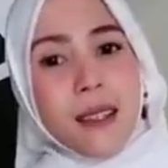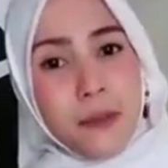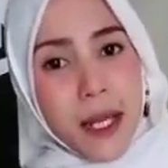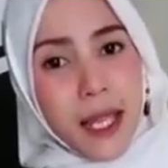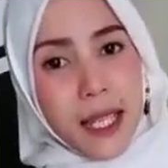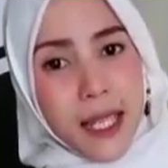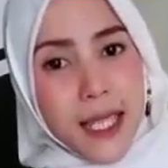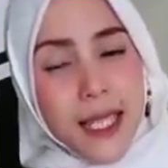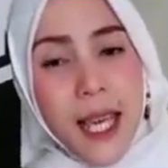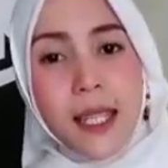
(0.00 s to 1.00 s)
sebagai
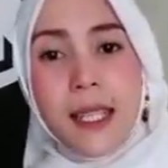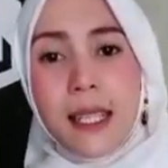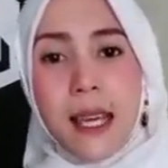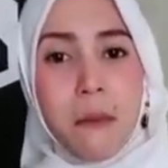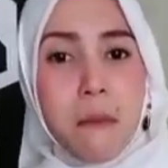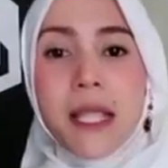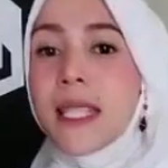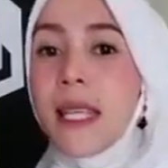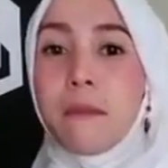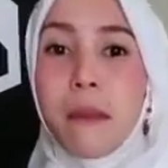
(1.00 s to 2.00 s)
insan yang
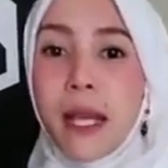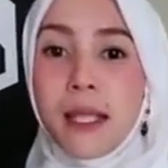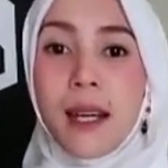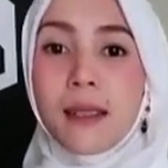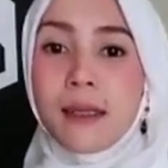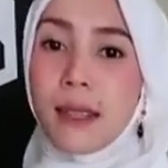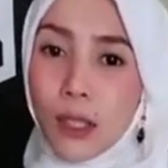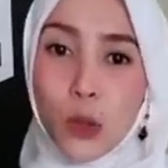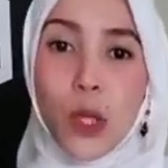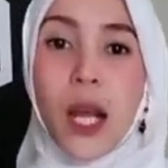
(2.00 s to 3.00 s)
masih banyak
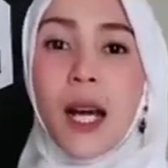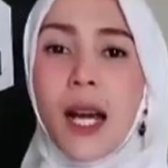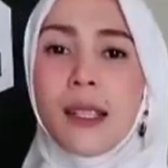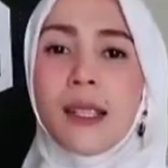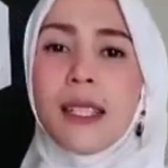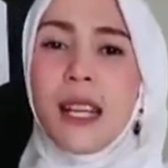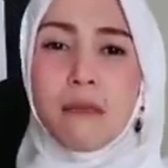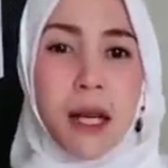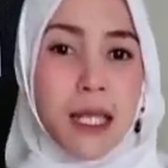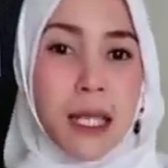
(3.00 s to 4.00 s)
kekurangan
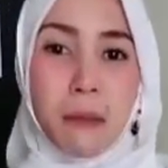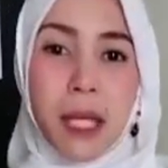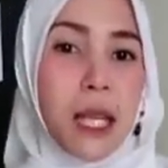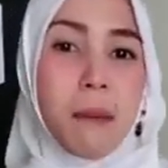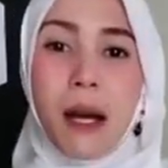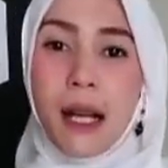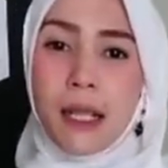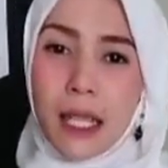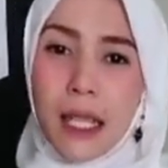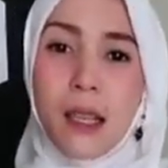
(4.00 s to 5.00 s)
dan masih minim
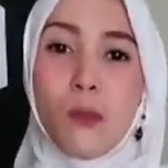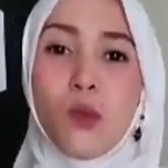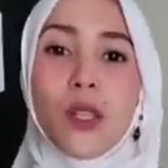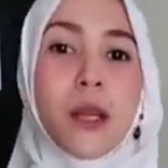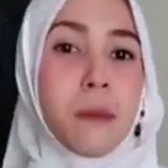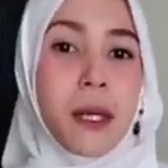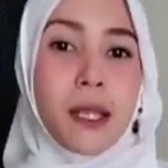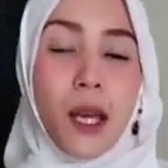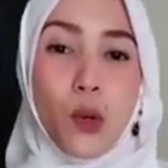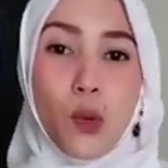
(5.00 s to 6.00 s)
akan ilmu dan
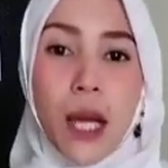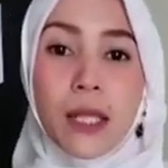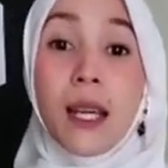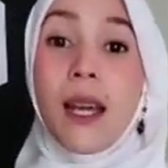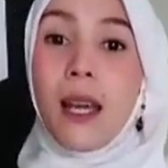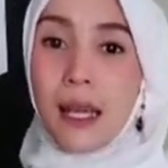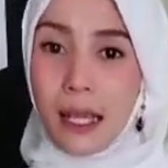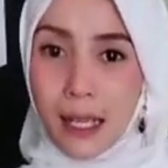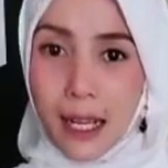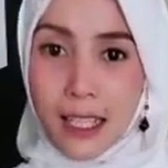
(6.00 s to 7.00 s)
pengetahuan,
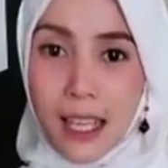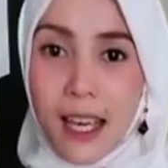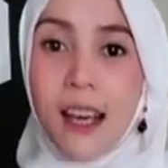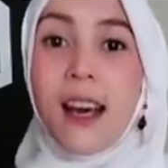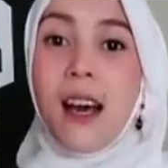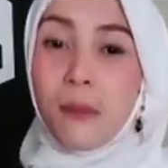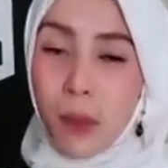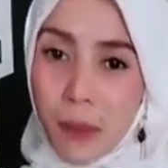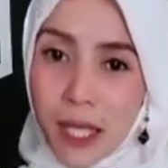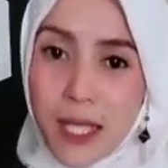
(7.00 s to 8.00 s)
kiranya
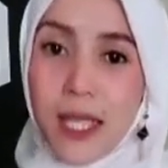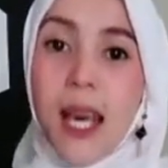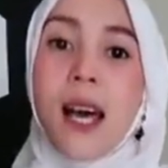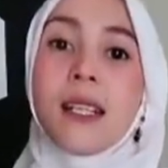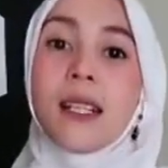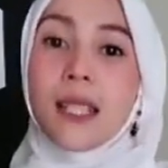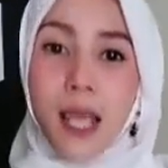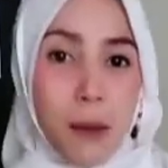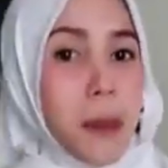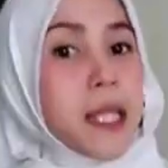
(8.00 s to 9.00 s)
pemirsa dan
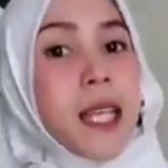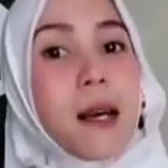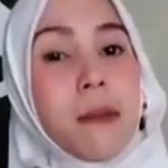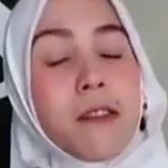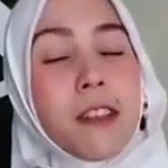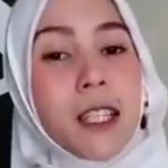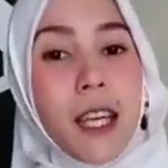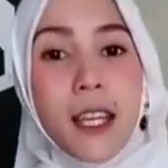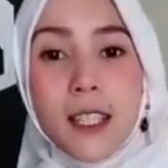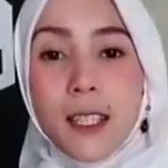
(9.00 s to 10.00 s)
sahabat-sahabat
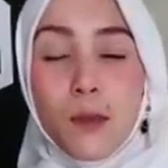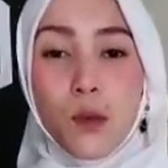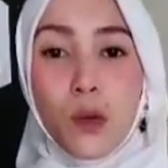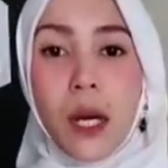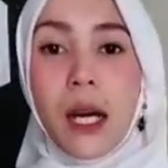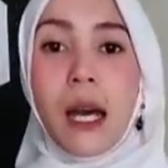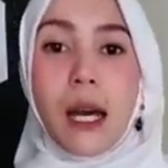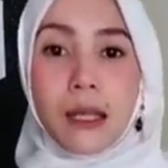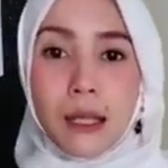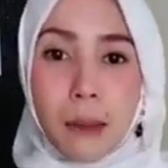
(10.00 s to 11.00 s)
Fatayat semua
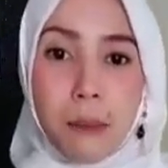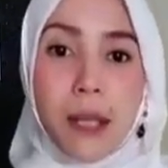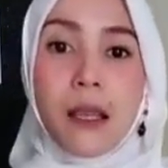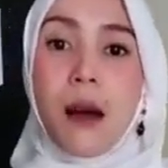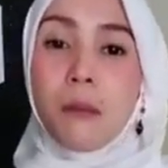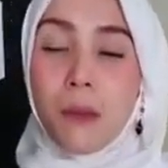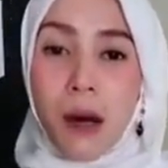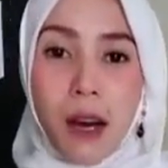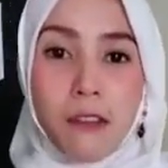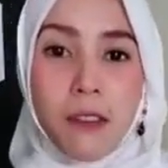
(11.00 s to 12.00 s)
dapat
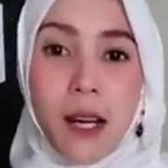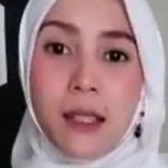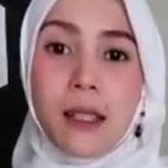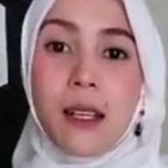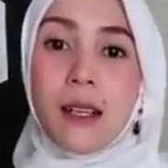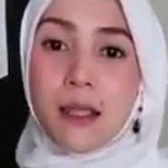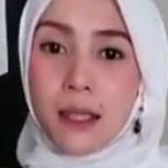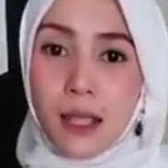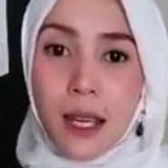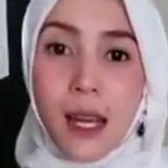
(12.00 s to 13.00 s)
memaafkan
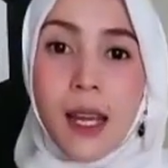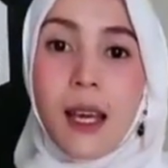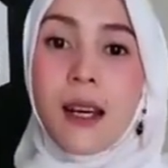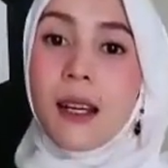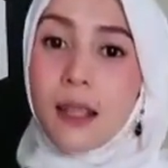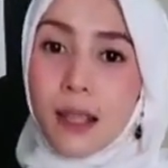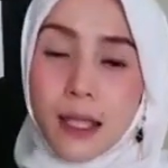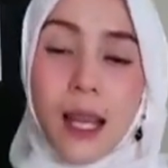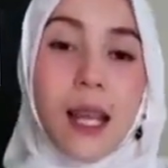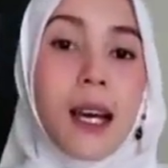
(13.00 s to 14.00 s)
segala
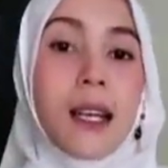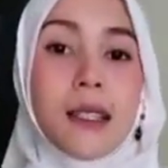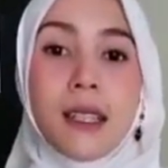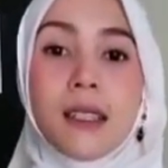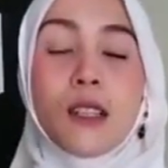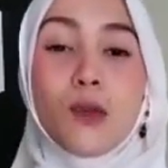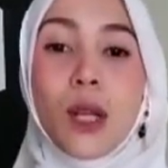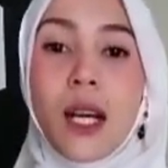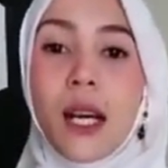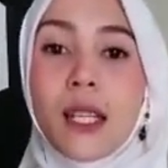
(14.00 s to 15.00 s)
kesalahan dan
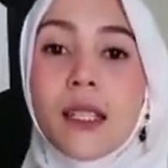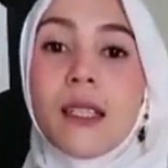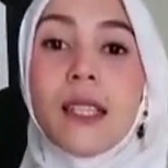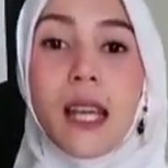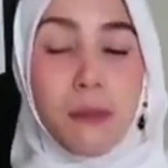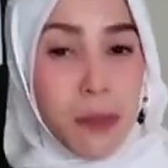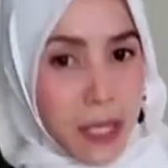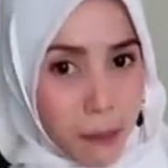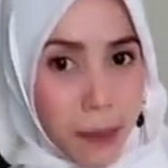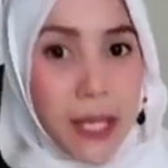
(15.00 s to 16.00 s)
kekurangan dalam
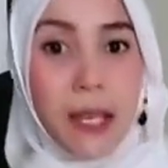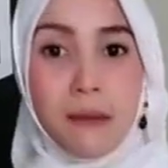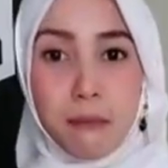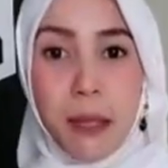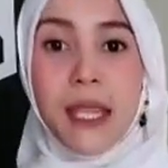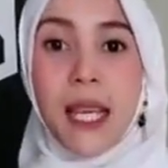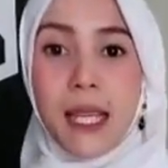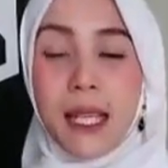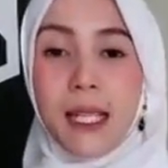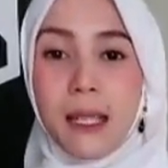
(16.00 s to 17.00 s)
penyampaian
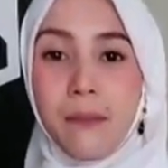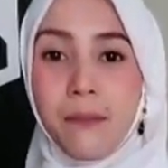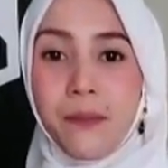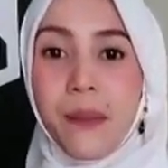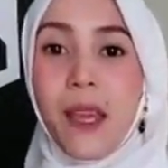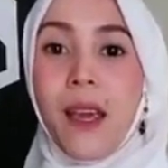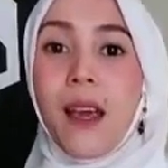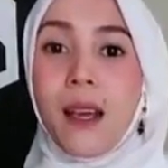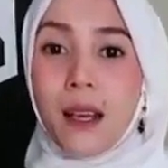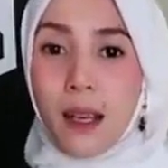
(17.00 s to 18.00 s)
materi ini.
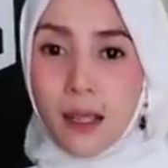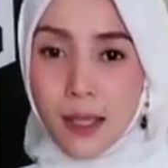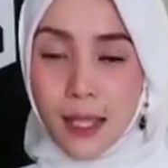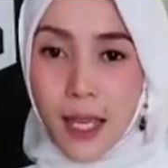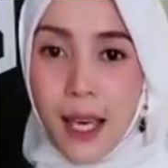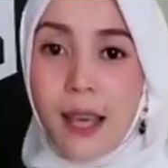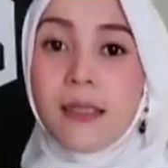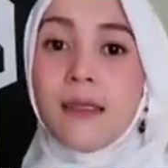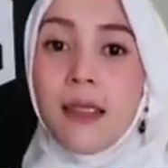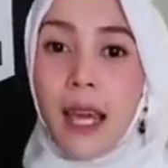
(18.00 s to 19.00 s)

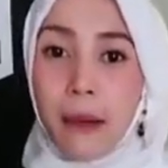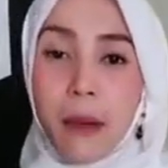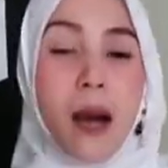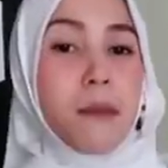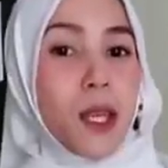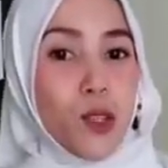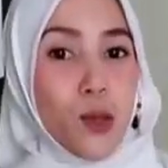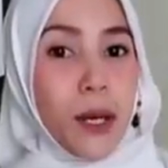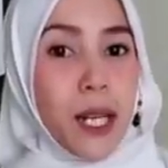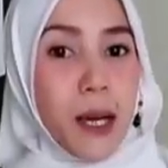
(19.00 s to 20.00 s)
Saya Emma
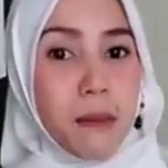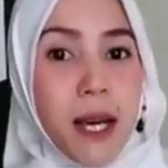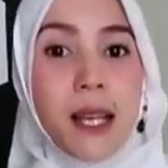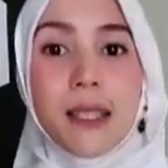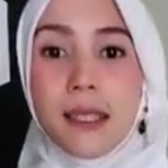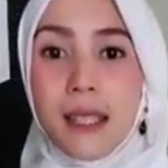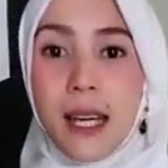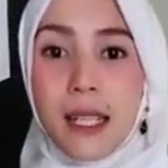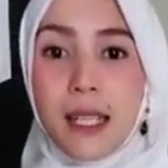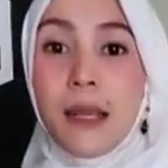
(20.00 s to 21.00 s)
Amiatul Marhamah
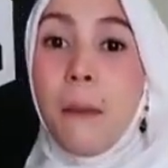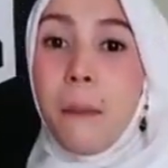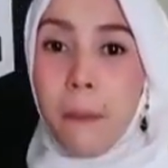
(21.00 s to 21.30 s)
dari